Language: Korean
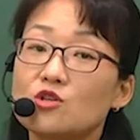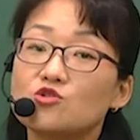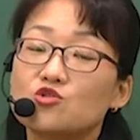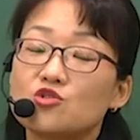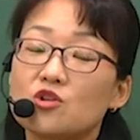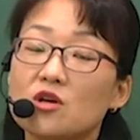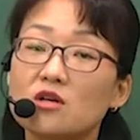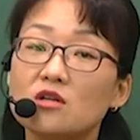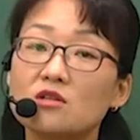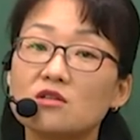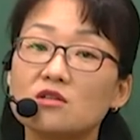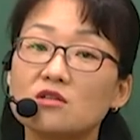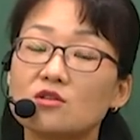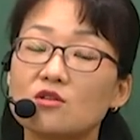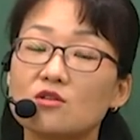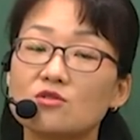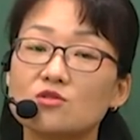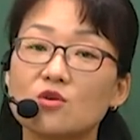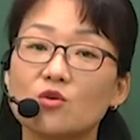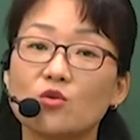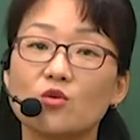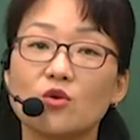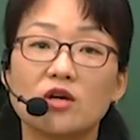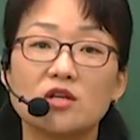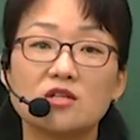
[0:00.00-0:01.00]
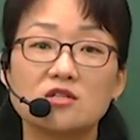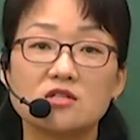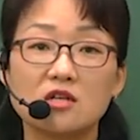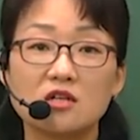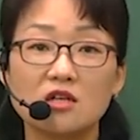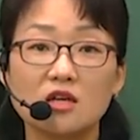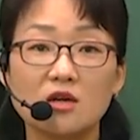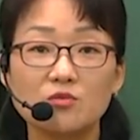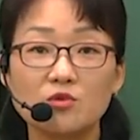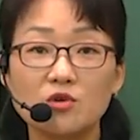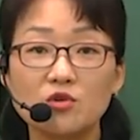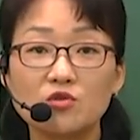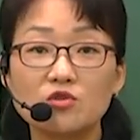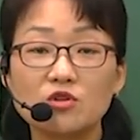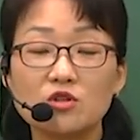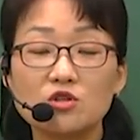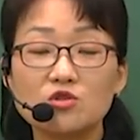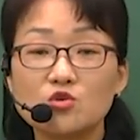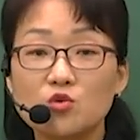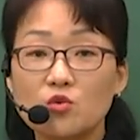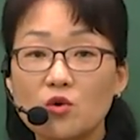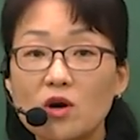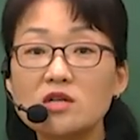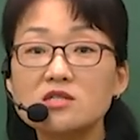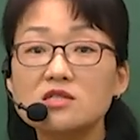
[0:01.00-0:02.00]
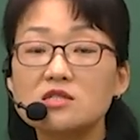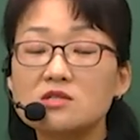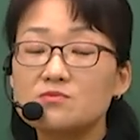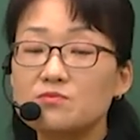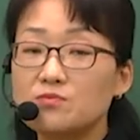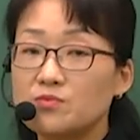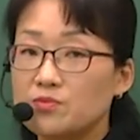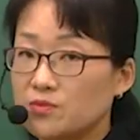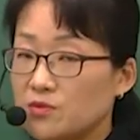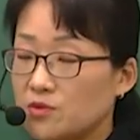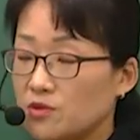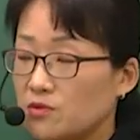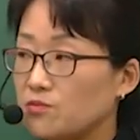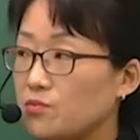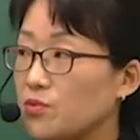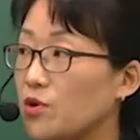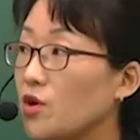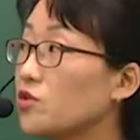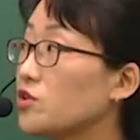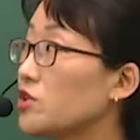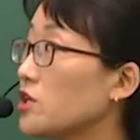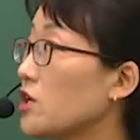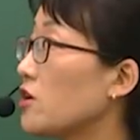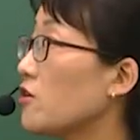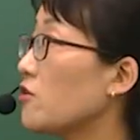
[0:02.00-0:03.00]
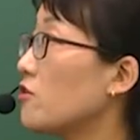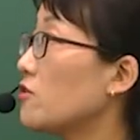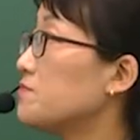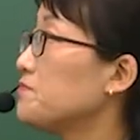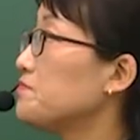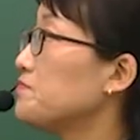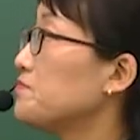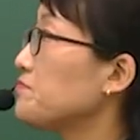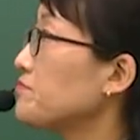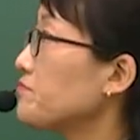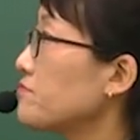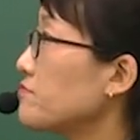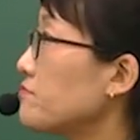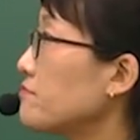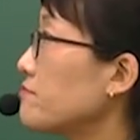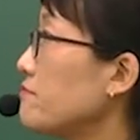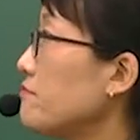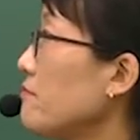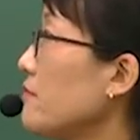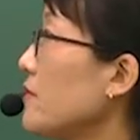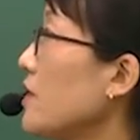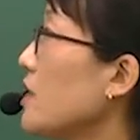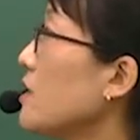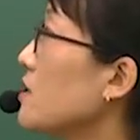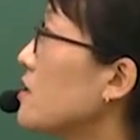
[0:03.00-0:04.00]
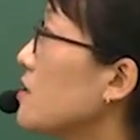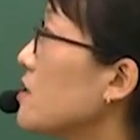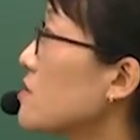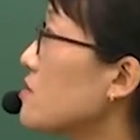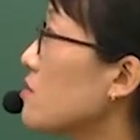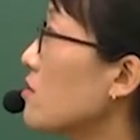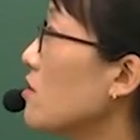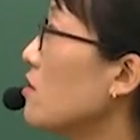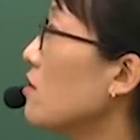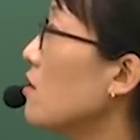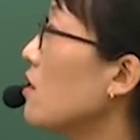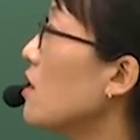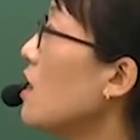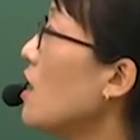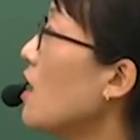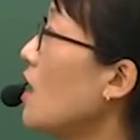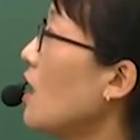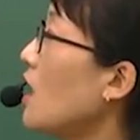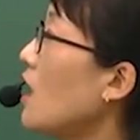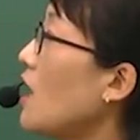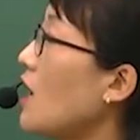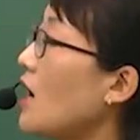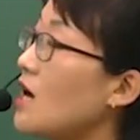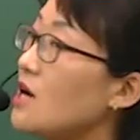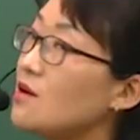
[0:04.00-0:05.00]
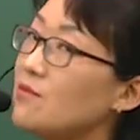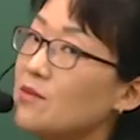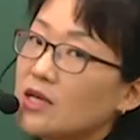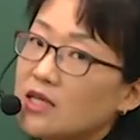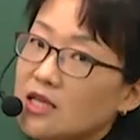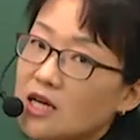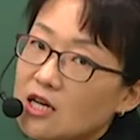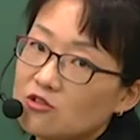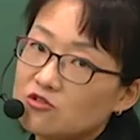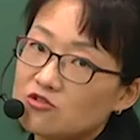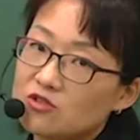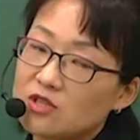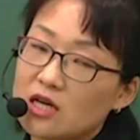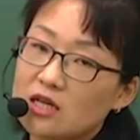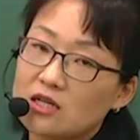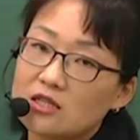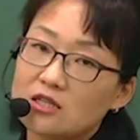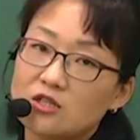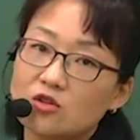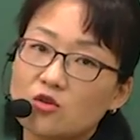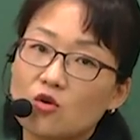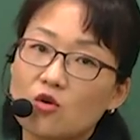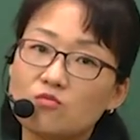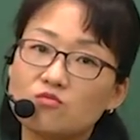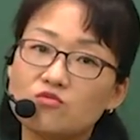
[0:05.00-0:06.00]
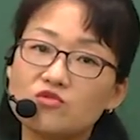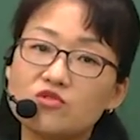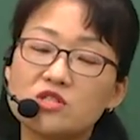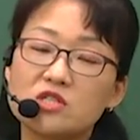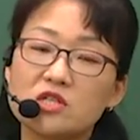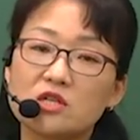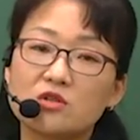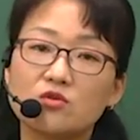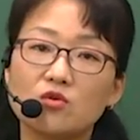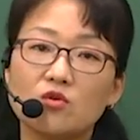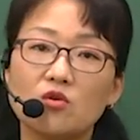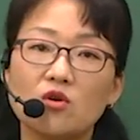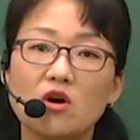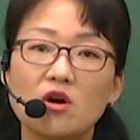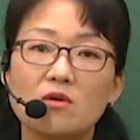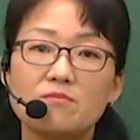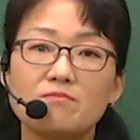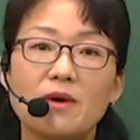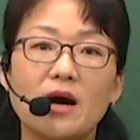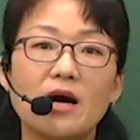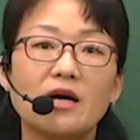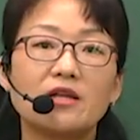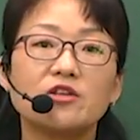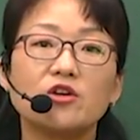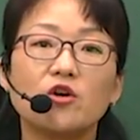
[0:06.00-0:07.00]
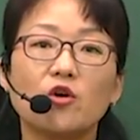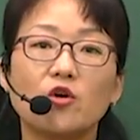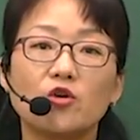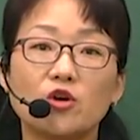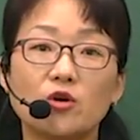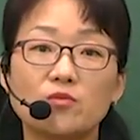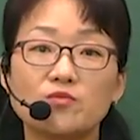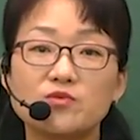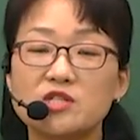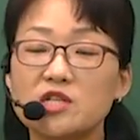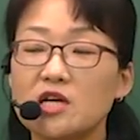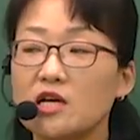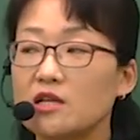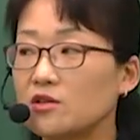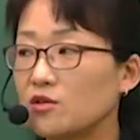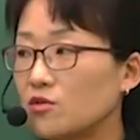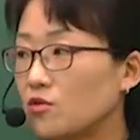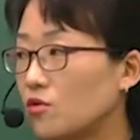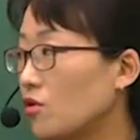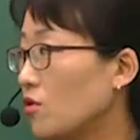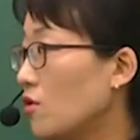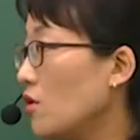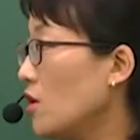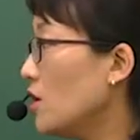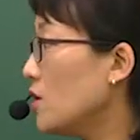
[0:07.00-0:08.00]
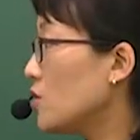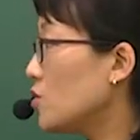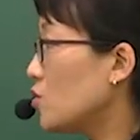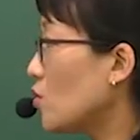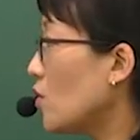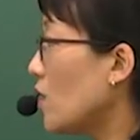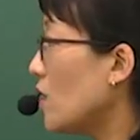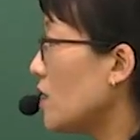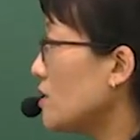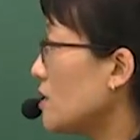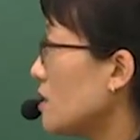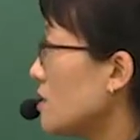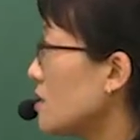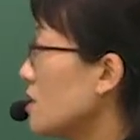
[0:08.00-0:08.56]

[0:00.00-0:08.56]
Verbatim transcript: 최근 들어선 굉장히 합격률이 좋아진 편이에요. 그래서 아 할만하구나 그리고 문제도 많이 어렵지 않고 또 하나